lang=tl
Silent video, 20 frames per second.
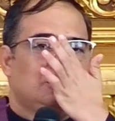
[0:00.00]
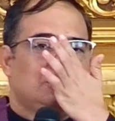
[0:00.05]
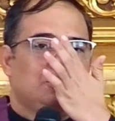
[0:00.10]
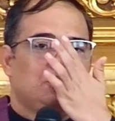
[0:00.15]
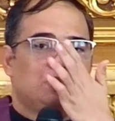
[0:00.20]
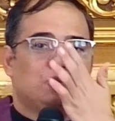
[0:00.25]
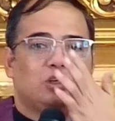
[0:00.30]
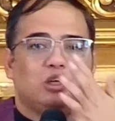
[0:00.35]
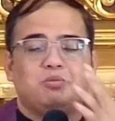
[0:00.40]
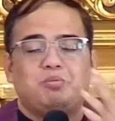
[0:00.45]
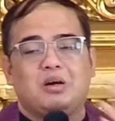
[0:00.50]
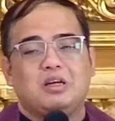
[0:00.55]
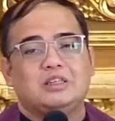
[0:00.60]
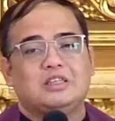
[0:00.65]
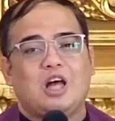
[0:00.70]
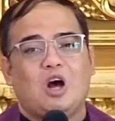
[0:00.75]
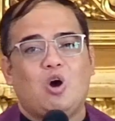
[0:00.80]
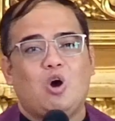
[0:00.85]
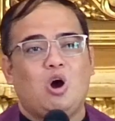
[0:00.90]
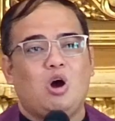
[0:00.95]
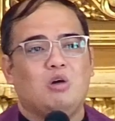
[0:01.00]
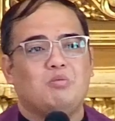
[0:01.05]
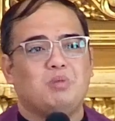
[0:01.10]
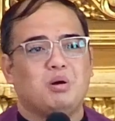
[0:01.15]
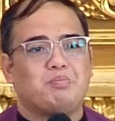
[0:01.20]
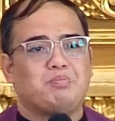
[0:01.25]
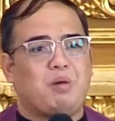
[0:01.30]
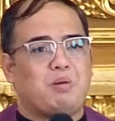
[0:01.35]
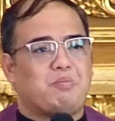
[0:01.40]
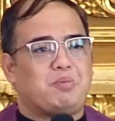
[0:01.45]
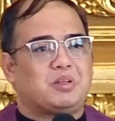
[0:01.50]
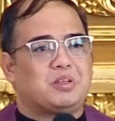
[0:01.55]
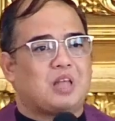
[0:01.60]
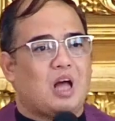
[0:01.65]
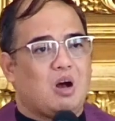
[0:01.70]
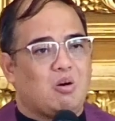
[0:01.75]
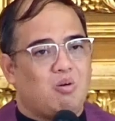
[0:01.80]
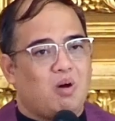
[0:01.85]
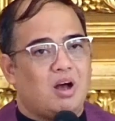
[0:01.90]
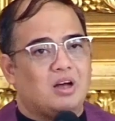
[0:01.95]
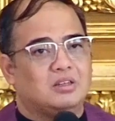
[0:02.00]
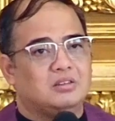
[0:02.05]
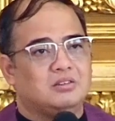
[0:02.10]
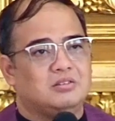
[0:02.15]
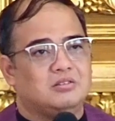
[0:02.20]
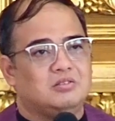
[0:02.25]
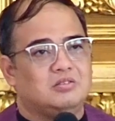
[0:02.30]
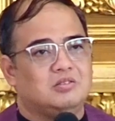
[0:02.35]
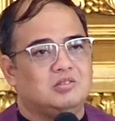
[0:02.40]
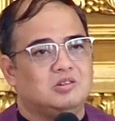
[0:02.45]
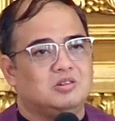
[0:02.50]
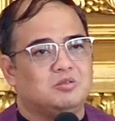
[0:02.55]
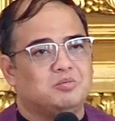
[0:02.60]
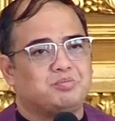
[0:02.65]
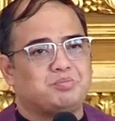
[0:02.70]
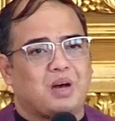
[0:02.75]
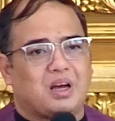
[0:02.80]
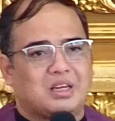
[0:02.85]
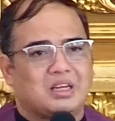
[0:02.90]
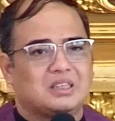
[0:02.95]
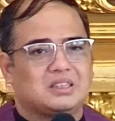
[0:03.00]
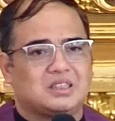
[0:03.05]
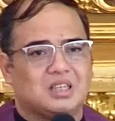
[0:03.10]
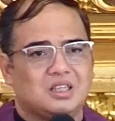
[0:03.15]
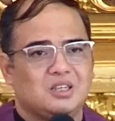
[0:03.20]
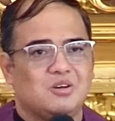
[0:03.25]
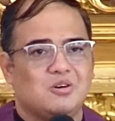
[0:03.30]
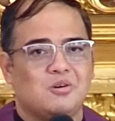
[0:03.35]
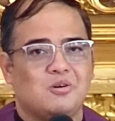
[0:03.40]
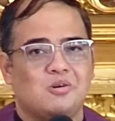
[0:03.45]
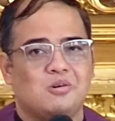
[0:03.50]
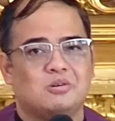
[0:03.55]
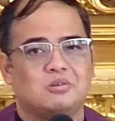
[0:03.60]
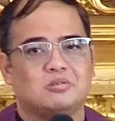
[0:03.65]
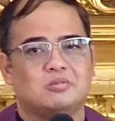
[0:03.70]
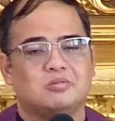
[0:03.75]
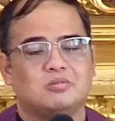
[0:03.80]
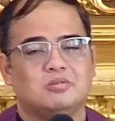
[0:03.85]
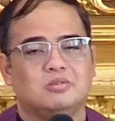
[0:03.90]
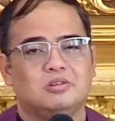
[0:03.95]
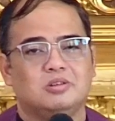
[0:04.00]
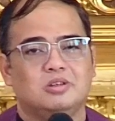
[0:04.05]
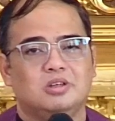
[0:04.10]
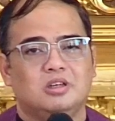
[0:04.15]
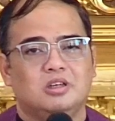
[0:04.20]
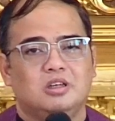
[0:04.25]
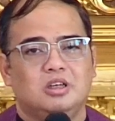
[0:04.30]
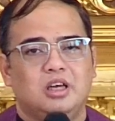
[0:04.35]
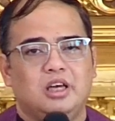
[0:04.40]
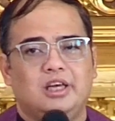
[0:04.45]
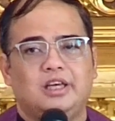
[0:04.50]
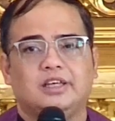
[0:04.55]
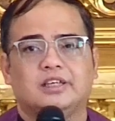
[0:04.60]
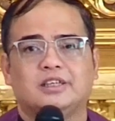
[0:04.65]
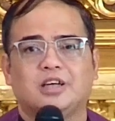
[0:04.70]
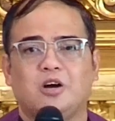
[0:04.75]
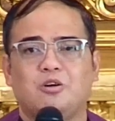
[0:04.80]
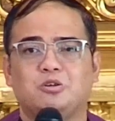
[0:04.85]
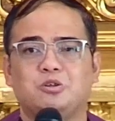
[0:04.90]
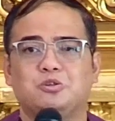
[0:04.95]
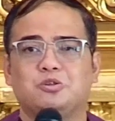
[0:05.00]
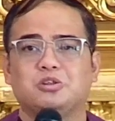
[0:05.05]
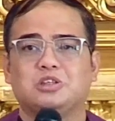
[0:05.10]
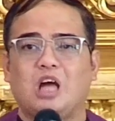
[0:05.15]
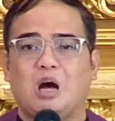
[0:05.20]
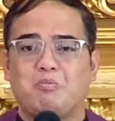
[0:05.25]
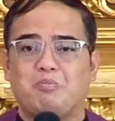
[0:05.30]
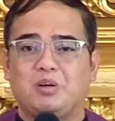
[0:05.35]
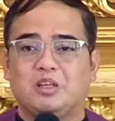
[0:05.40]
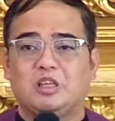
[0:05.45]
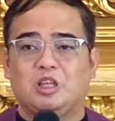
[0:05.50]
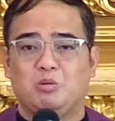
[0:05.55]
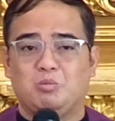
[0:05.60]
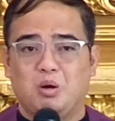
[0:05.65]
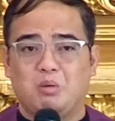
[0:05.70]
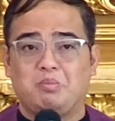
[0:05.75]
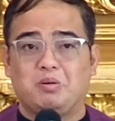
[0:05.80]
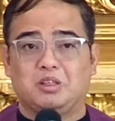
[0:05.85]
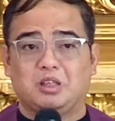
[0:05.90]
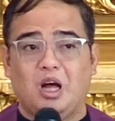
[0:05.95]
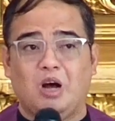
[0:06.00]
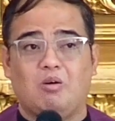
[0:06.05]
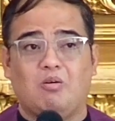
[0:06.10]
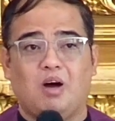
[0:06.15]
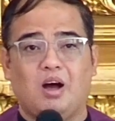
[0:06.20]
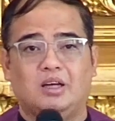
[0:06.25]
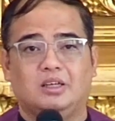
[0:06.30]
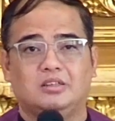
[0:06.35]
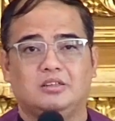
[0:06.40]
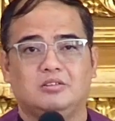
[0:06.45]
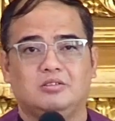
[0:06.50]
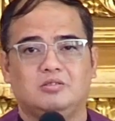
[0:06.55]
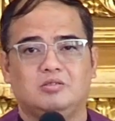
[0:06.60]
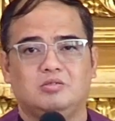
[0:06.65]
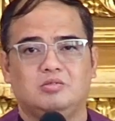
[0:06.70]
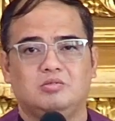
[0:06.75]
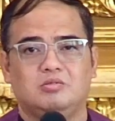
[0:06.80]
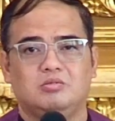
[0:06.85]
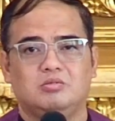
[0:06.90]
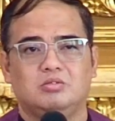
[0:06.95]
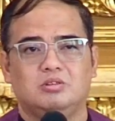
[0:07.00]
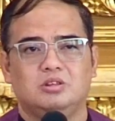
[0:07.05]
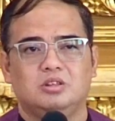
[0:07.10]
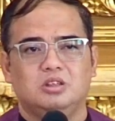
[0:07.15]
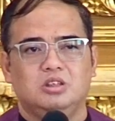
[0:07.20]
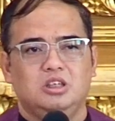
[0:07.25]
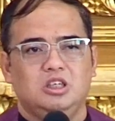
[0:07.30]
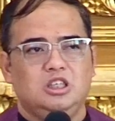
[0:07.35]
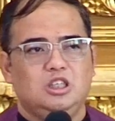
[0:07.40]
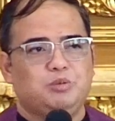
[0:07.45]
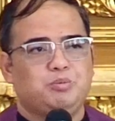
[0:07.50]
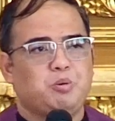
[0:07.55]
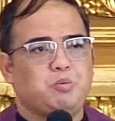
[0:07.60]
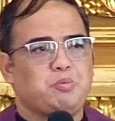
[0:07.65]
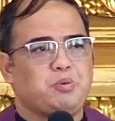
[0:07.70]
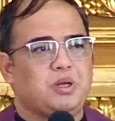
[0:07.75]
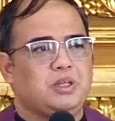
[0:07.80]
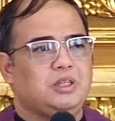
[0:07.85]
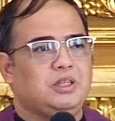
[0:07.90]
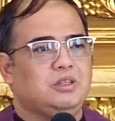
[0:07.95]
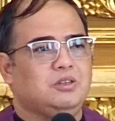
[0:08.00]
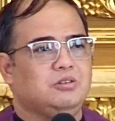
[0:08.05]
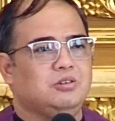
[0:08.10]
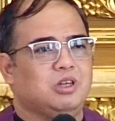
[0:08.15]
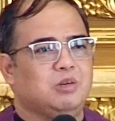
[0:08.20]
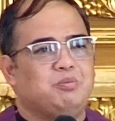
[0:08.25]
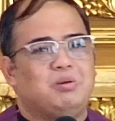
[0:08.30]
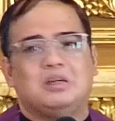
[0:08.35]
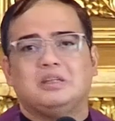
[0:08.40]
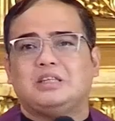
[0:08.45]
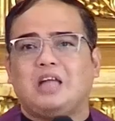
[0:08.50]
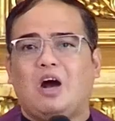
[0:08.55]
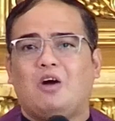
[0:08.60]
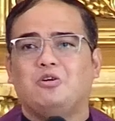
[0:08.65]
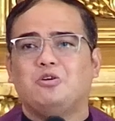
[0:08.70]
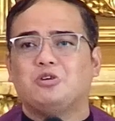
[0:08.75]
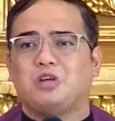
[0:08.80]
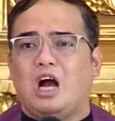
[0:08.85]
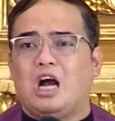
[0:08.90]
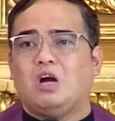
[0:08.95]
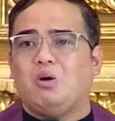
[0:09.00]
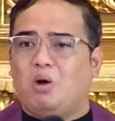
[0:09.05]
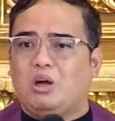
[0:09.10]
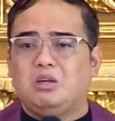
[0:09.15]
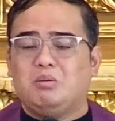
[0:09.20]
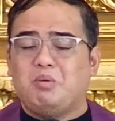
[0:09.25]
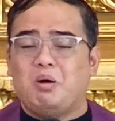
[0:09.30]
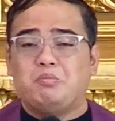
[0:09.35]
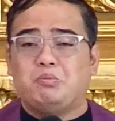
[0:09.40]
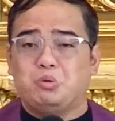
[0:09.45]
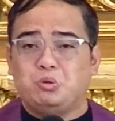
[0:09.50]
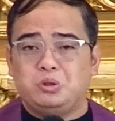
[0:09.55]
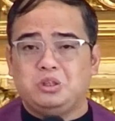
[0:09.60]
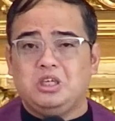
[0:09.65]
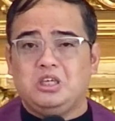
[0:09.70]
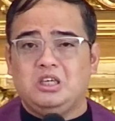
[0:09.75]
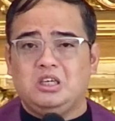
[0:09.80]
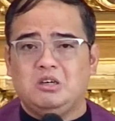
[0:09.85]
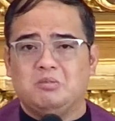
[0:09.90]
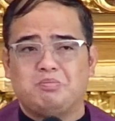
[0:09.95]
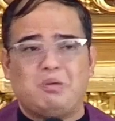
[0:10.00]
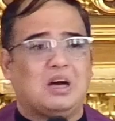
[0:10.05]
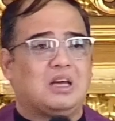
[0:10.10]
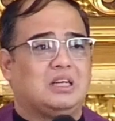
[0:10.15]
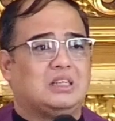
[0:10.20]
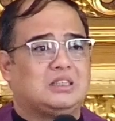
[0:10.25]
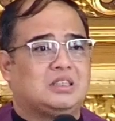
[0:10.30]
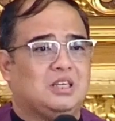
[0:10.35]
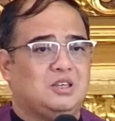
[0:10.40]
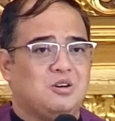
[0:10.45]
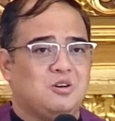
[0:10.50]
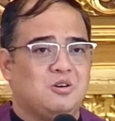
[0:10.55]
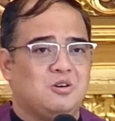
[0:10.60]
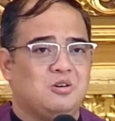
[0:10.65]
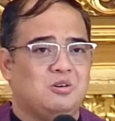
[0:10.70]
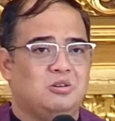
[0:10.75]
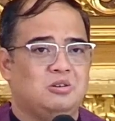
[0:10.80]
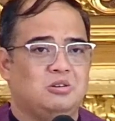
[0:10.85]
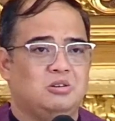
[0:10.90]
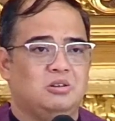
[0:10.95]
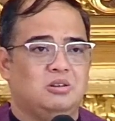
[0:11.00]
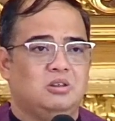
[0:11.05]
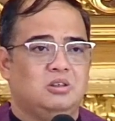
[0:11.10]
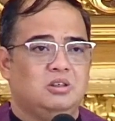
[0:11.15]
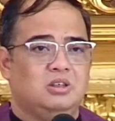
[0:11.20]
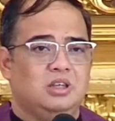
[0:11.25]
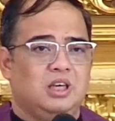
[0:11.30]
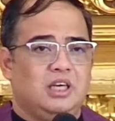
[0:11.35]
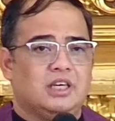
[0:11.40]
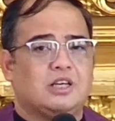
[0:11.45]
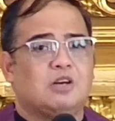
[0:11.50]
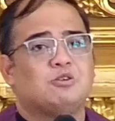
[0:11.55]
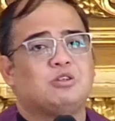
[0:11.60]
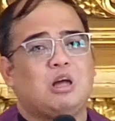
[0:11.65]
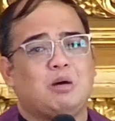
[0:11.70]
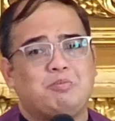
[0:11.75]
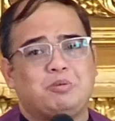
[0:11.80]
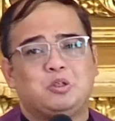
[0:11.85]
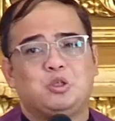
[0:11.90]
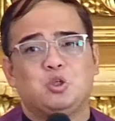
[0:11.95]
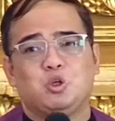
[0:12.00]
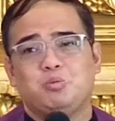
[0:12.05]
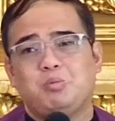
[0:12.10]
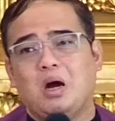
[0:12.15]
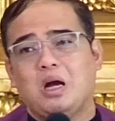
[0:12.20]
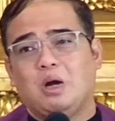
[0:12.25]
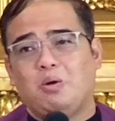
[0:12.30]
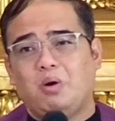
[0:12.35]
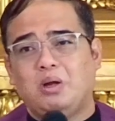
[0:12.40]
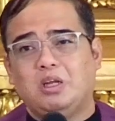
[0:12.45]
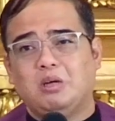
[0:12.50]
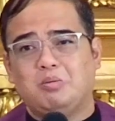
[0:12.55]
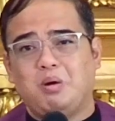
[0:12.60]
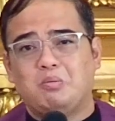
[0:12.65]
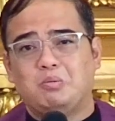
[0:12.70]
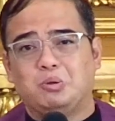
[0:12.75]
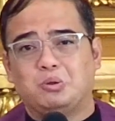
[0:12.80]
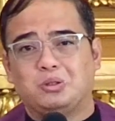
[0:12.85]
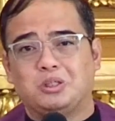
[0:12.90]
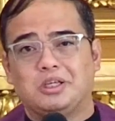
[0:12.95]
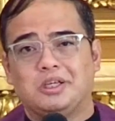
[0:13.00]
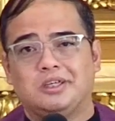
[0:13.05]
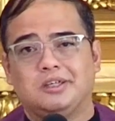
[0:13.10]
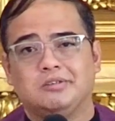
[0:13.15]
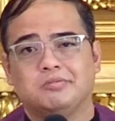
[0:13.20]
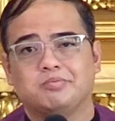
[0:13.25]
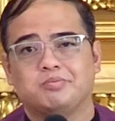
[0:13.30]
yung ibang tao ang magpapatawad para sa iyo. Eh ikaw yung dapat na magpatawad. Hindi po pwede yung ibang tao yung gagawa ng mabuti para sa iyo. Eh ikaw dapat yung gumagawa ng mabuti.